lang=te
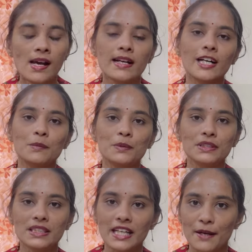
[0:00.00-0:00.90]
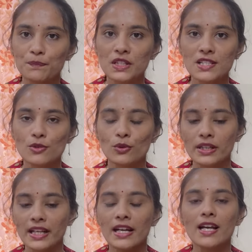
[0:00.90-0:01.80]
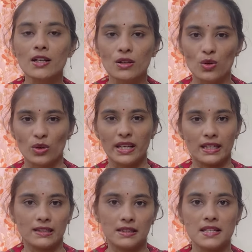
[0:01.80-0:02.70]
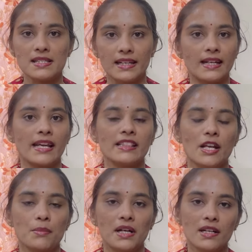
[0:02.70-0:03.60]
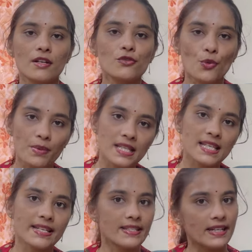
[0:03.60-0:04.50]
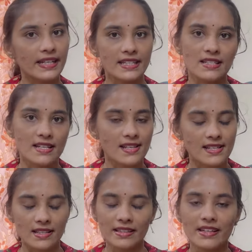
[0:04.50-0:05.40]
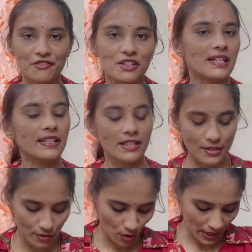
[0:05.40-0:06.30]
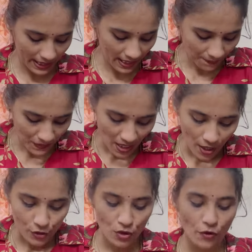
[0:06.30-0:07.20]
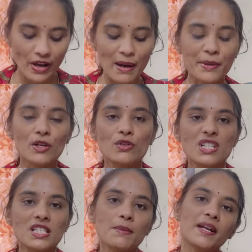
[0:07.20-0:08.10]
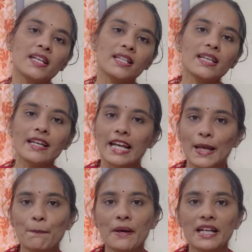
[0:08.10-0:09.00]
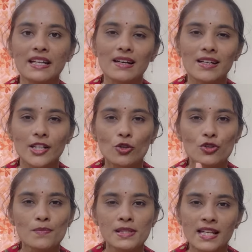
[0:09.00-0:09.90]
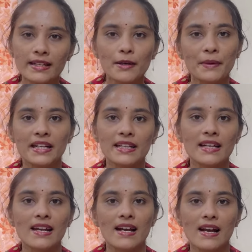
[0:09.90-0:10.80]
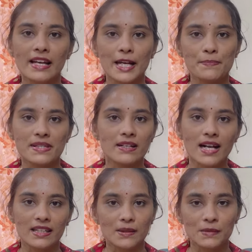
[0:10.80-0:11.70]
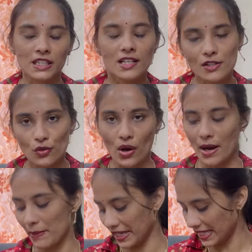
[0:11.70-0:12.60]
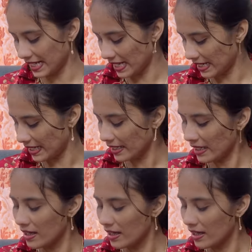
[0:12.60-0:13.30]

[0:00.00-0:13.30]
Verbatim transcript: కాకపోతే ఇది ఎం తీసుకుంటేనే నాకు కరెక్ట్గా సెట్ అయిందనమాట సో మీ సైజ్ కంటే ఎక్స్ట్రా సైజ్ అయితే డెఫినెట్లీ తీసుకోవాలి సో ఫ్యాబ్రిక్ వచ్చేసి మనకి ఇది క్రేప్ మెటీరియల్ అంటే కొంచెం సిల్క్ మెటీరియల్ లాగా క్రేప్ సిల్క్ అంటాం కదా సో ఆ మెటీరియల్ అండి